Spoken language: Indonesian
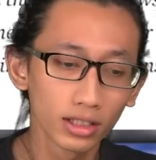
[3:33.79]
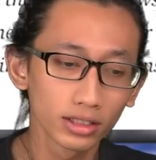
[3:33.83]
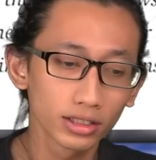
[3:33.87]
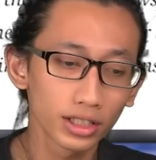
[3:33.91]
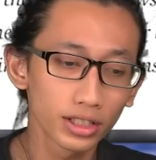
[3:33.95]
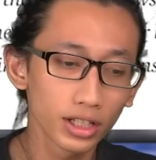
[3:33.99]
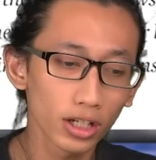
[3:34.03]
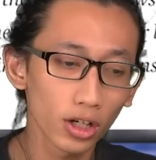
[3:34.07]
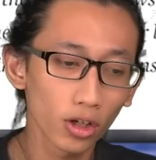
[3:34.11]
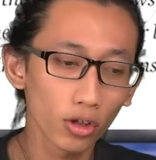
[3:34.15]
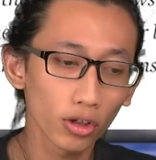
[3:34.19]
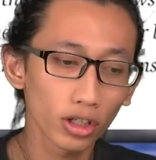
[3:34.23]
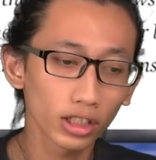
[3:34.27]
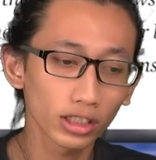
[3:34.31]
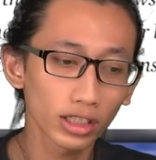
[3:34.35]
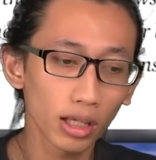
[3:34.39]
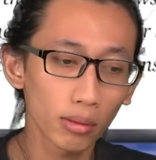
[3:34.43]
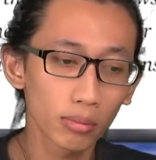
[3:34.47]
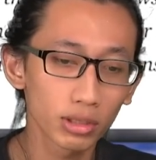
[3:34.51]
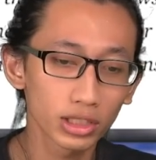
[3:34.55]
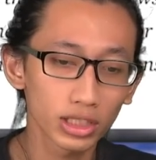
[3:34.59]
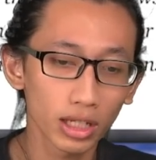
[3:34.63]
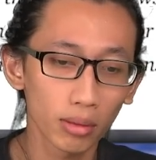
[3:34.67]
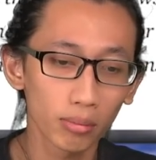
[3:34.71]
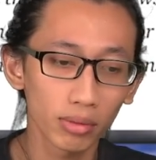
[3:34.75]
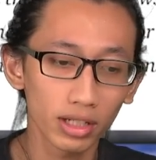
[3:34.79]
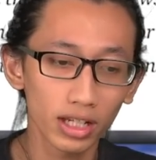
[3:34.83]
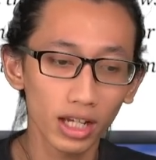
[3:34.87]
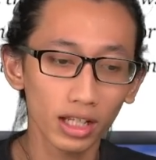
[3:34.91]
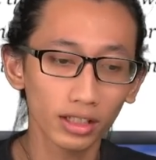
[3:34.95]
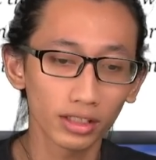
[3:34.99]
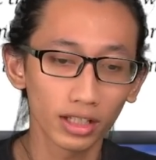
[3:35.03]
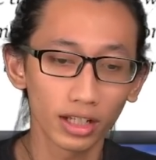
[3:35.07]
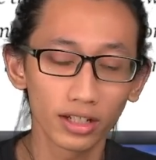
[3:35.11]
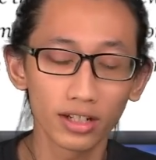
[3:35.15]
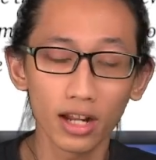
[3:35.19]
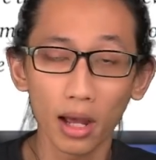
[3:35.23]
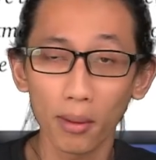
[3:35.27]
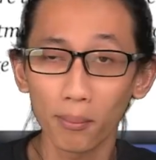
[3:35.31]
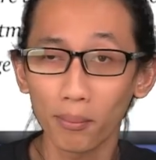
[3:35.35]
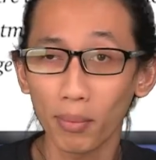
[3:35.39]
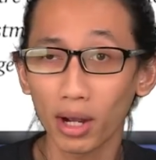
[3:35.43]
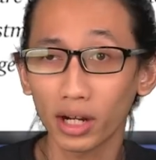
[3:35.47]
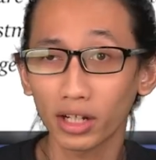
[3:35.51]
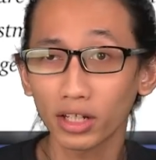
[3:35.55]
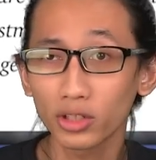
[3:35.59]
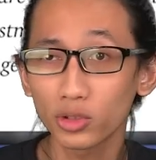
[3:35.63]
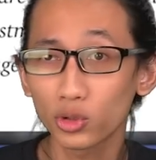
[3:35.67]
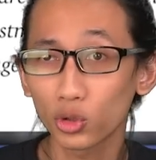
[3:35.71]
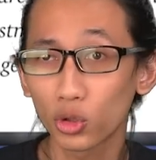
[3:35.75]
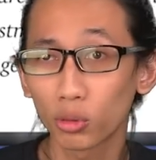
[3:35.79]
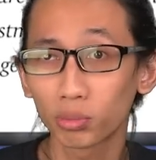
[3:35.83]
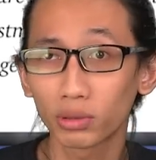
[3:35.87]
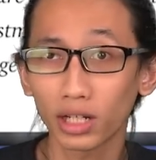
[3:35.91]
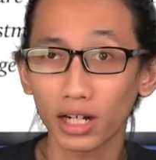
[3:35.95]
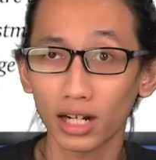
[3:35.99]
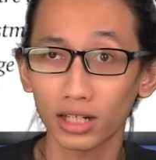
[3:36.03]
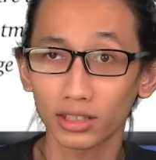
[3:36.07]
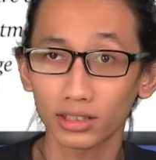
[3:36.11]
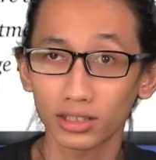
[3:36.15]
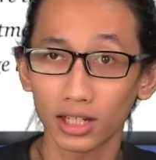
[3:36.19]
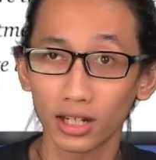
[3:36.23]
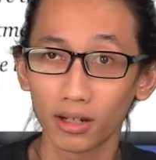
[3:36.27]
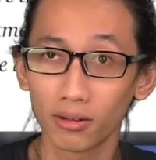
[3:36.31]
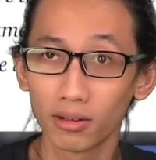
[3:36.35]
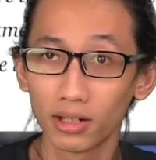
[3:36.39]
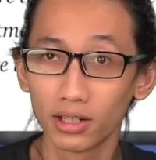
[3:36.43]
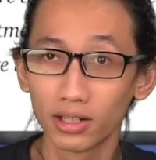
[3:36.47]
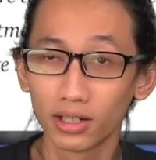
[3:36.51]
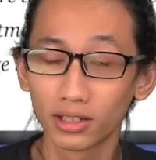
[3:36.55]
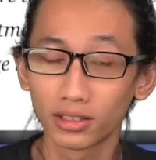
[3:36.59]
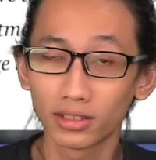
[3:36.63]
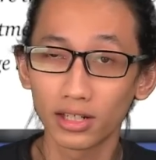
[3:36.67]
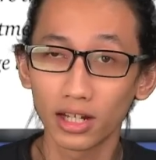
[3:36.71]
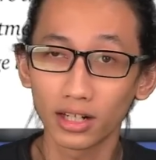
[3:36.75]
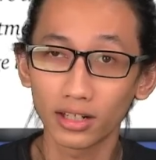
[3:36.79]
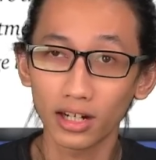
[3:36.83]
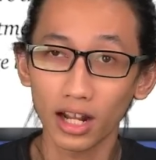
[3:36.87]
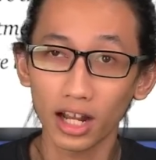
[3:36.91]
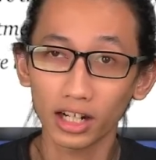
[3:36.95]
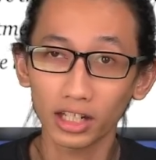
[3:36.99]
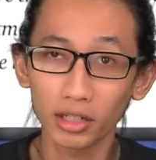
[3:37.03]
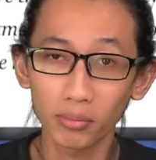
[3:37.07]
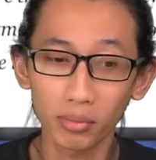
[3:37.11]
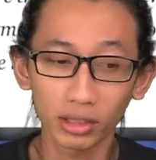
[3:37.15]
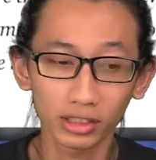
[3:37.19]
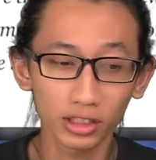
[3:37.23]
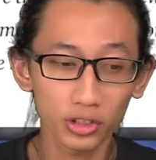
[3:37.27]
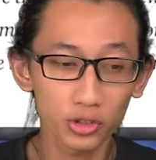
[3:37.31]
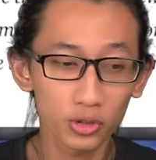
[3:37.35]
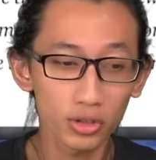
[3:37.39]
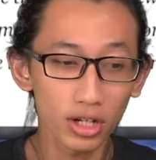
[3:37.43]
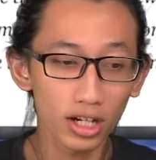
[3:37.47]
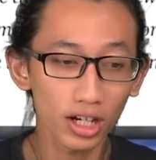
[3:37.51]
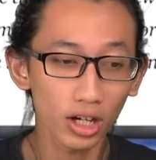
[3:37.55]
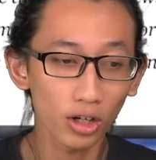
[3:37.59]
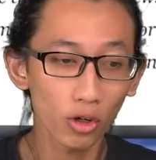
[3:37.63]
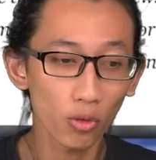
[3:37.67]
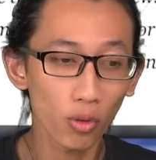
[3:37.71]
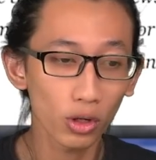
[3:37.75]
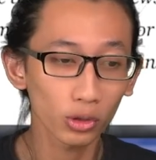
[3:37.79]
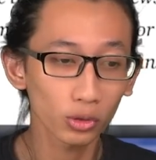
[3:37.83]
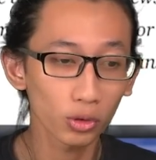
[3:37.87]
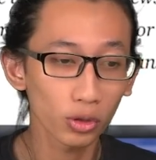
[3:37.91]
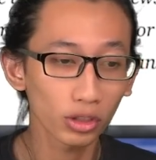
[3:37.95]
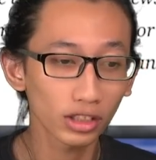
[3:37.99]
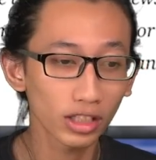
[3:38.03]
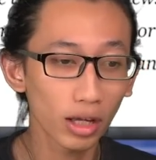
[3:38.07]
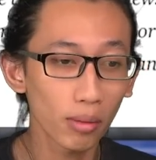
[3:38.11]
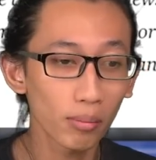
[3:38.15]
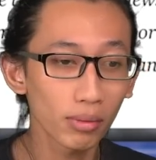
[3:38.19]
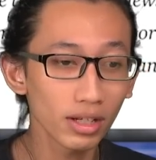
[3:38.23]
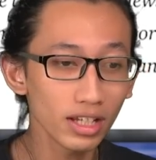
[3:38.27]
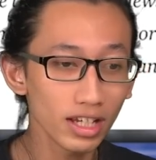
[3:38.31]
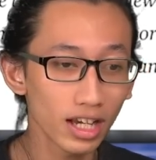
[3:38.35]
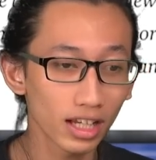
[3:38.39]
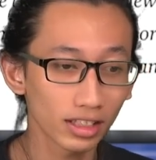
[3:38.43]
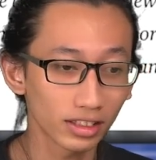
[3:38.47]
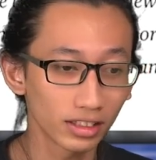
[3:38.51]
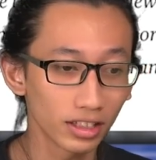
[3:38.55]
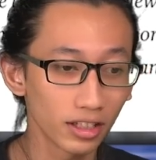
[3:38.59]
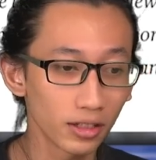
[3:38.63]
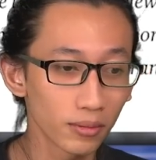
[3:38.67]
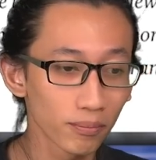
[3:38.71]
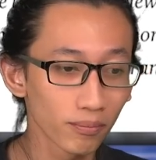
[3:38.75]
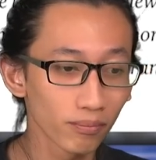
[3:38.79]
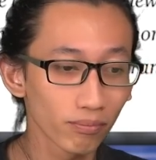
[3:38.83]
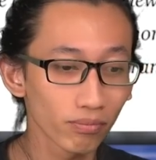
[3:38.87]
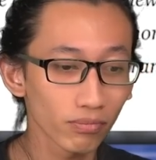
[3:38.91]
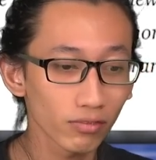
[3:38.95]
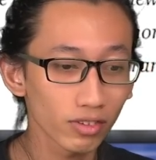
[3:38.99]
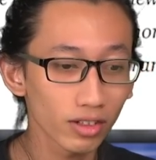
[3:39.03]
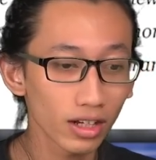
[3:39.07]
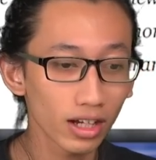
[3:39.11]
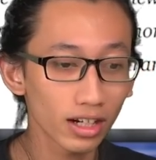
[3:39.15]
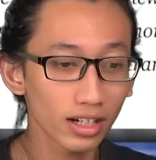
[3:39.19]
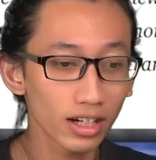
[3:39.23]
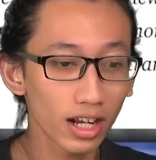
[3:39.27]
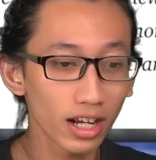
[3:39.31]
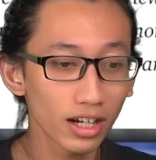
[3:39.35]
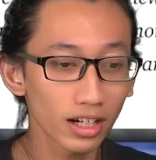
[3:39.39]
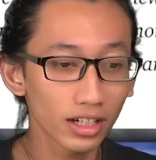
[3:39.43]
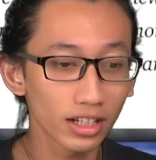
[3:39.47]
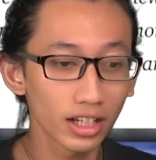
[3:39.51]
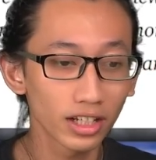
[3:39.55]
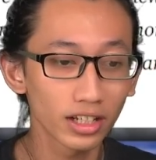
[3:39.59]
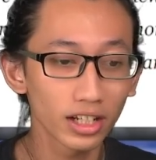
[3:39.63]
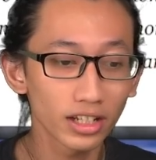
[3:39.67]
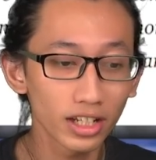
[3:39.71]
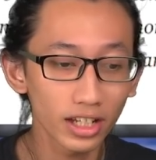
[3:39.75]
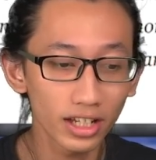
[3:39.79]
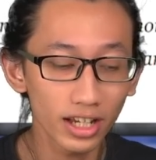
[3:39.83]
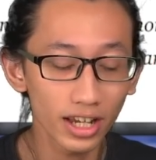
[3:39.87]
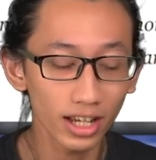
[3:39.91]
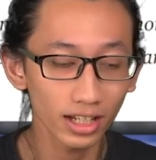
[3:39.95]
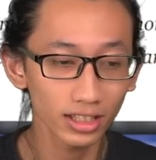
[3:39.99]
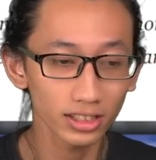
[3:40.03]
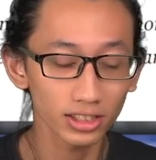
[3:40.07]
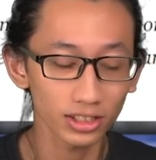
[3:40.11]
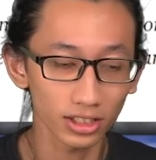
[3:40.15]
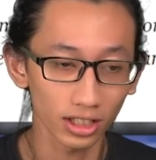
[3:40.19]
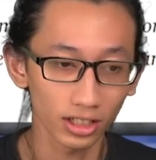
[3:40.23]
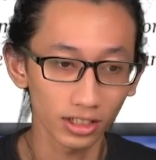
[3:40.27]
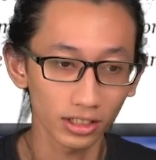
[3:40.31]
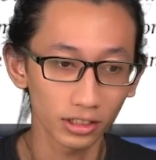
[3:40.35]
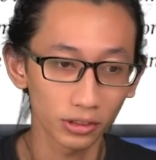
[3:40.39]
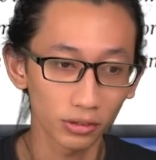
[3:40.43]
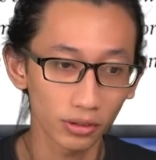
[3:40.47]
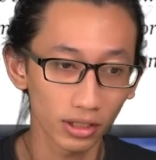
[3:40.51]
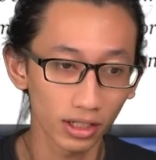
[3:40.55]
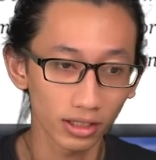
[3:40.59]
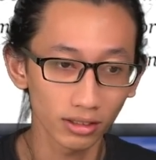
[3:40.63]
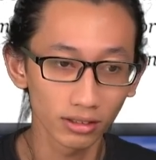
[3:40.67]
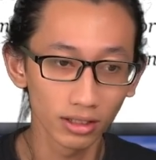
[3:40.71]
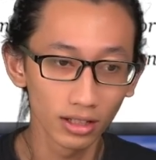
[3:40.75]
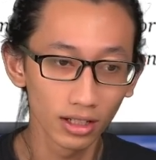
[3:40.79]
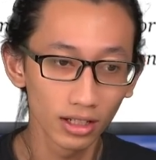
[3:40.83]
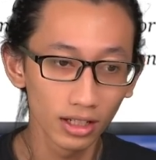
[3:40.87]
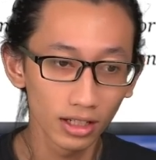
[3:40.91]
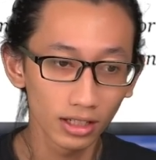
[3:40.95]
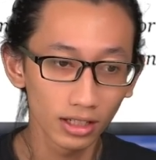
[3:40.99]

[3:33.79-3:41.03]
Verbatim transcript: jadi kalau kita bisa melihat ya dampaknya cukup terasa dan akibatnya juga kalau waktu kita melihat nih karena energi ini di cancel gitu kan